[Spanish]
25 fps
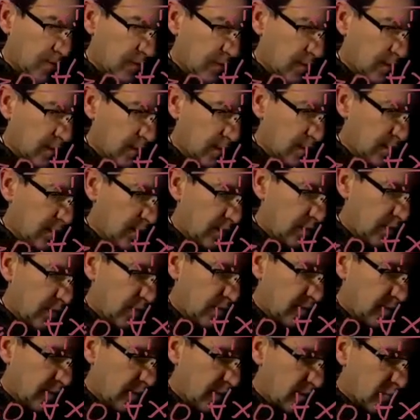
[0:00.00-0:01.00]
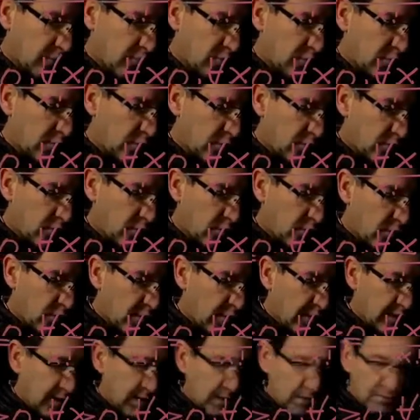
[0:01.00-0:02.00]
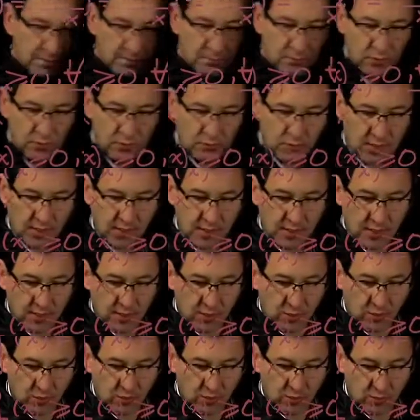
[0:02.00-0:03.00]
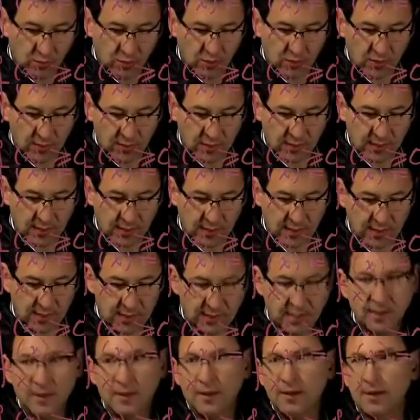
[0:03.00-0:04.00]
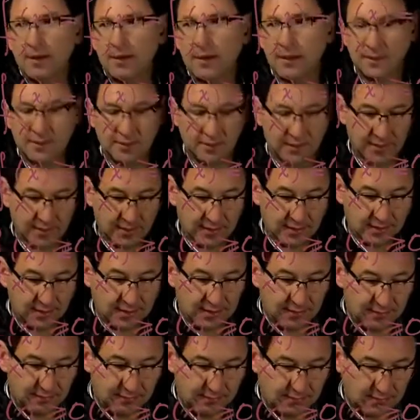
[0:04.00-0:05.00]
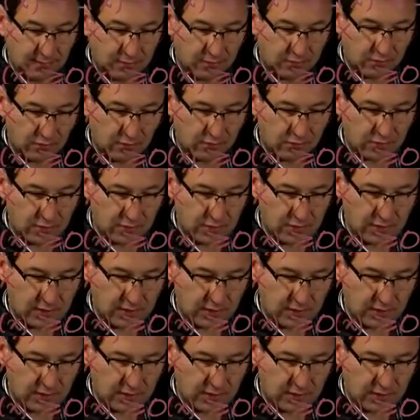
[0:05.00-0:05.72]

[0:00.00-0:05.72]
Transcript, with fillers: Cantidad de eventos por unidad de tiempo. O cantidad de eventos